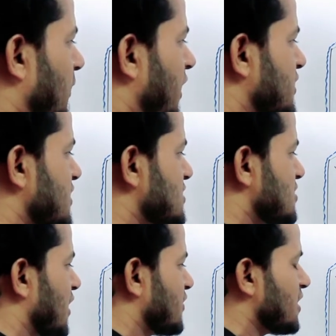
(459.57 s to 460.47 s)
প্লেট ইজ
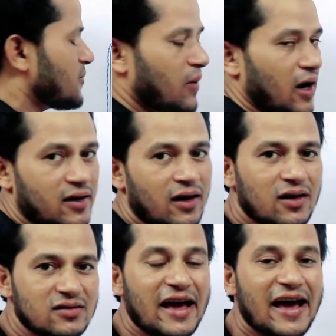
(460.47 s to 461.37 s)
নাথিং বাট
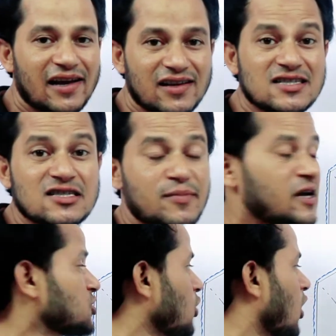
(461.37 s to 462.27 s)
দ্য অ্যারেঞ্জমেন্ট